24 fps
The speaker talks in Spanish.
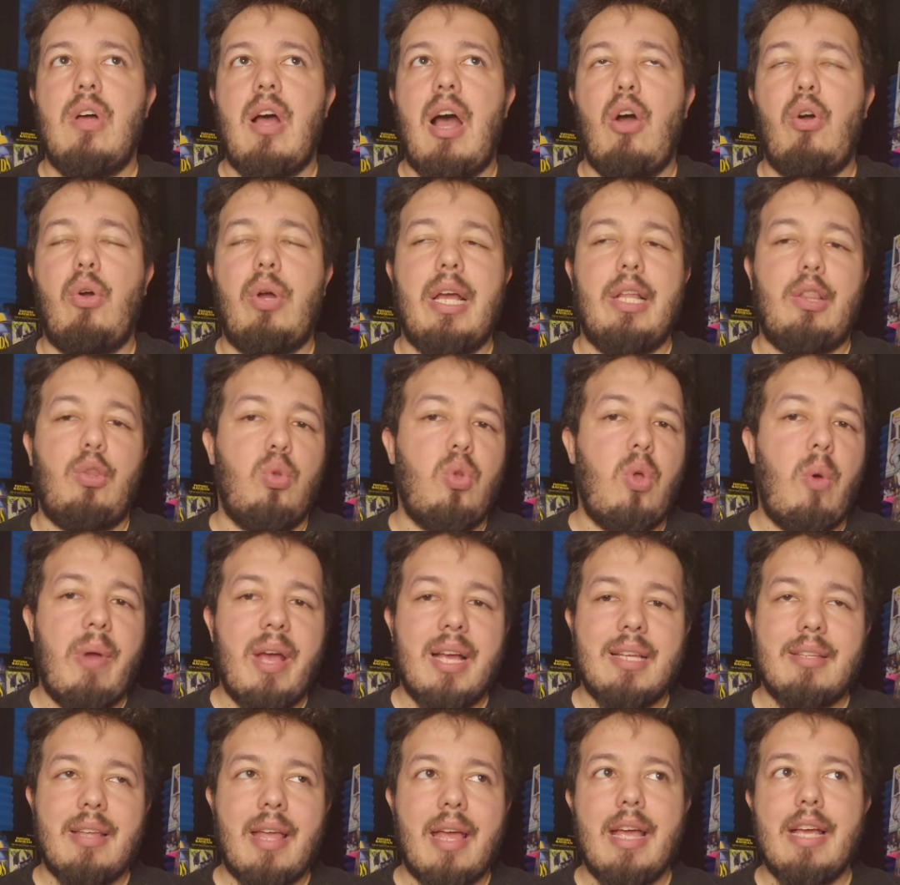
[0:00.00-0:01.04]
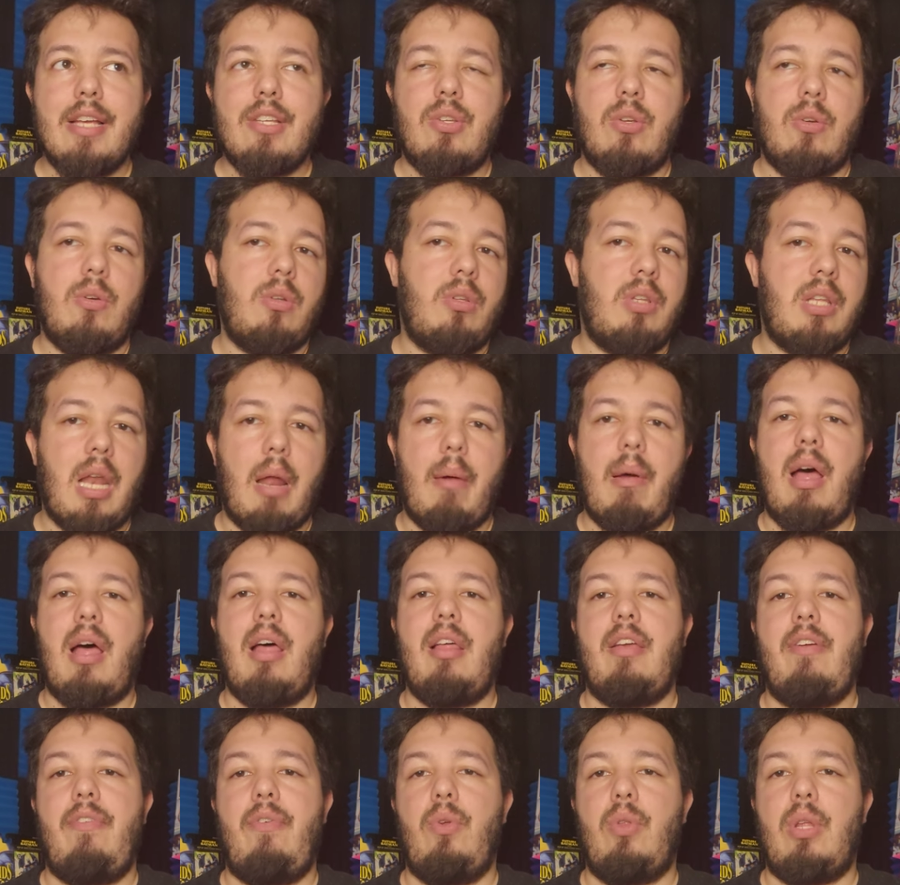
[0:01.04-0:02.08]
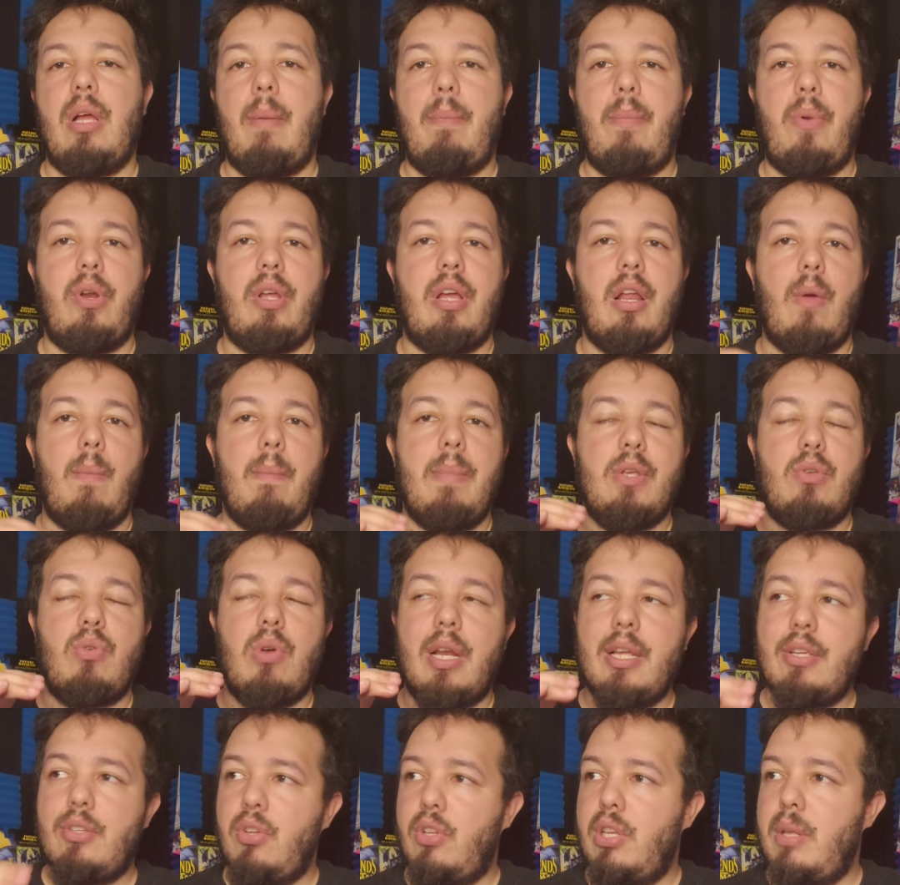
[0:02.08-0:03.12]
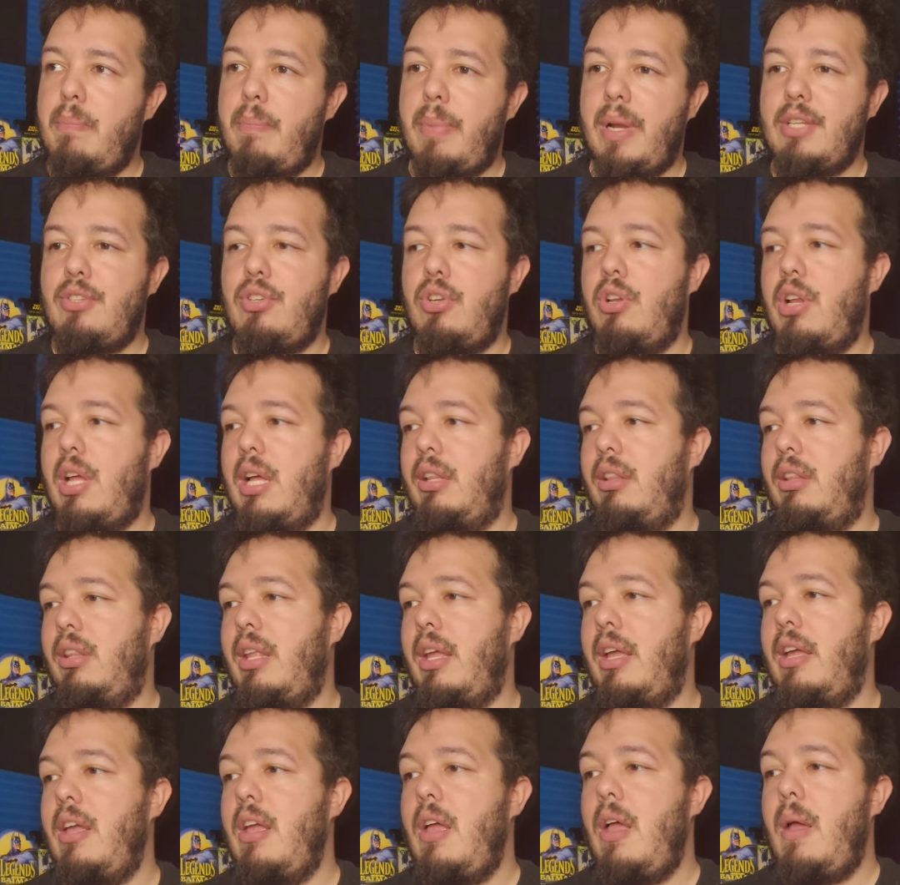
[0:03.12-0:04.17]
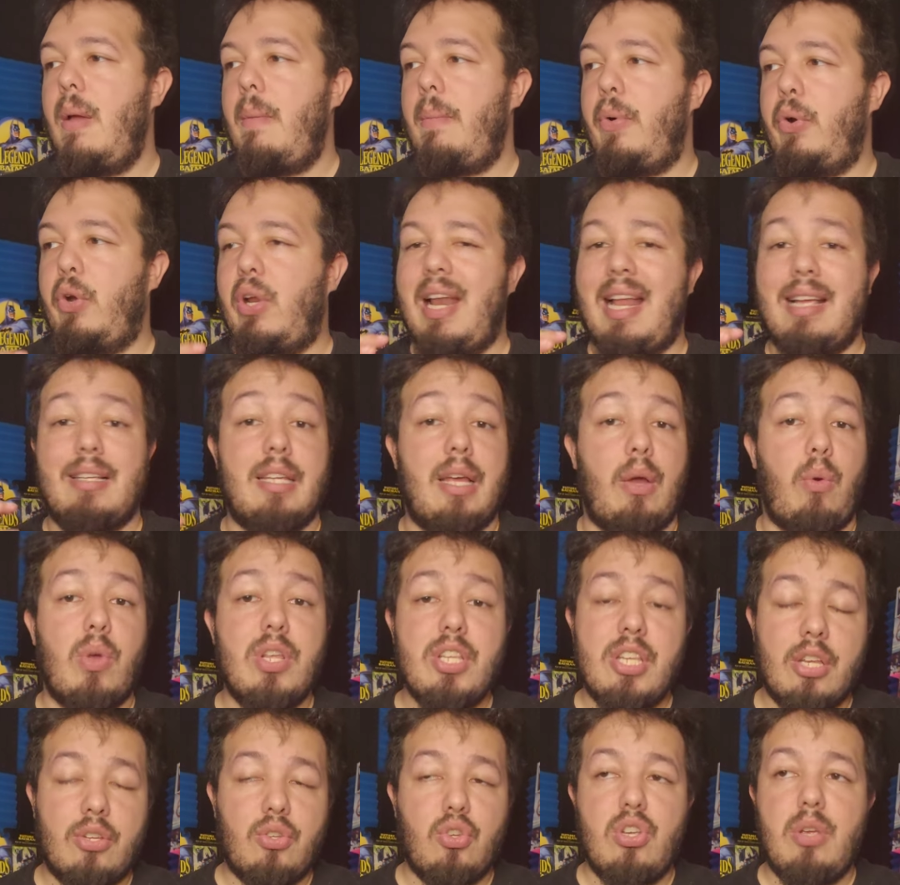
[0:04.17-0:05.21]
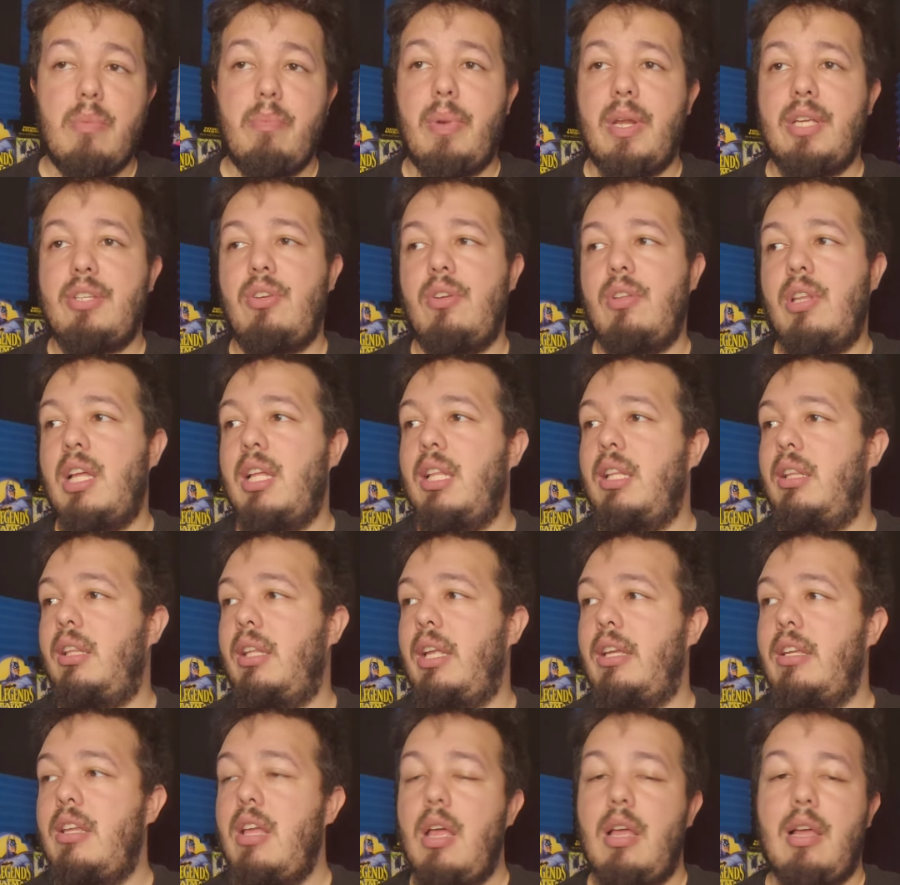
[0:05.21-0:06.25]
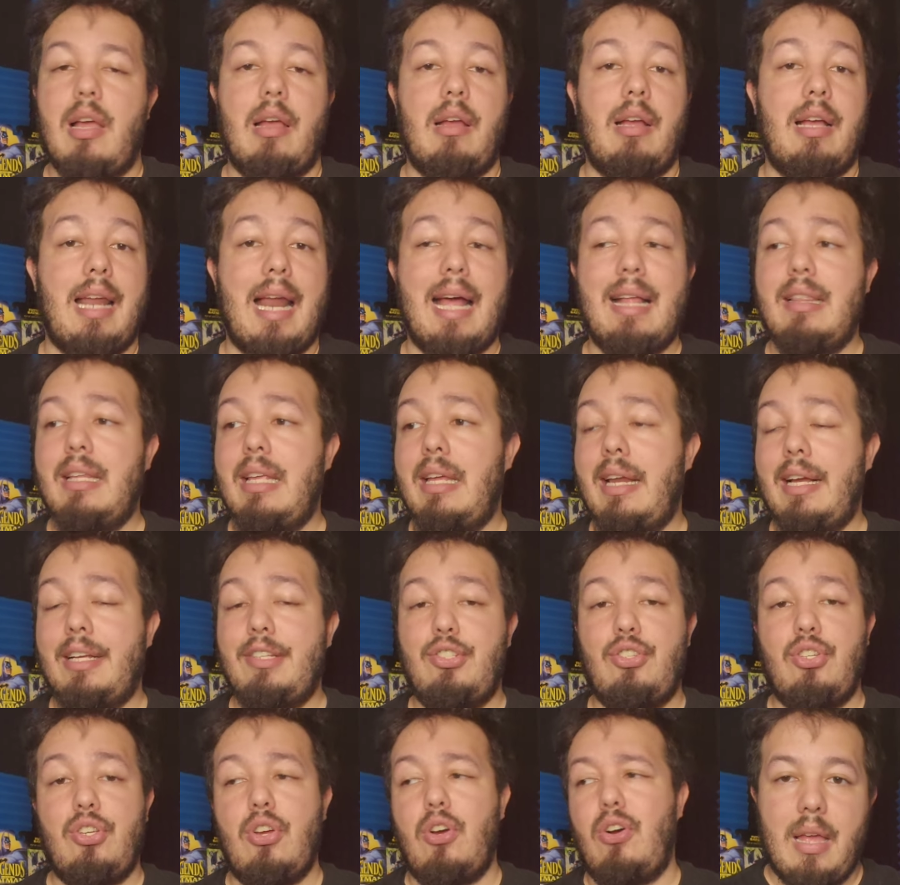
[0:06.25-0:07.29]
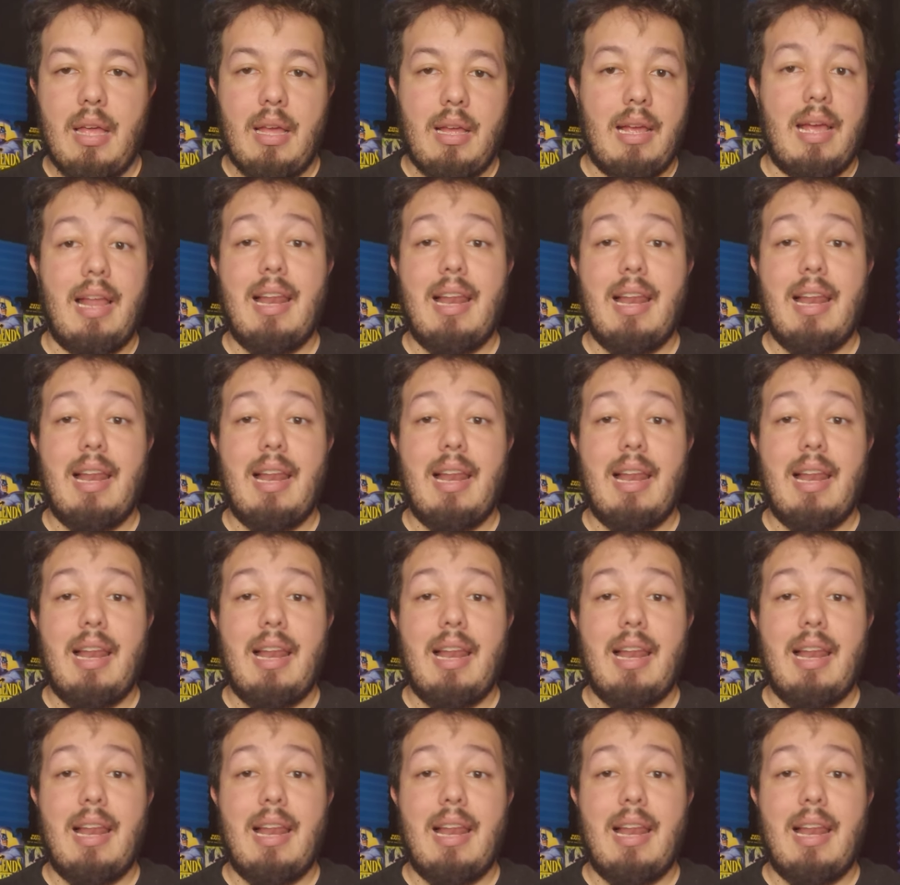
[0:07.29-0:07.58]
aunque tú no veas eso, te la vas a disfrutar porque los visuales son impresionantes, porque las secuencias son impresionantes, gran dirección.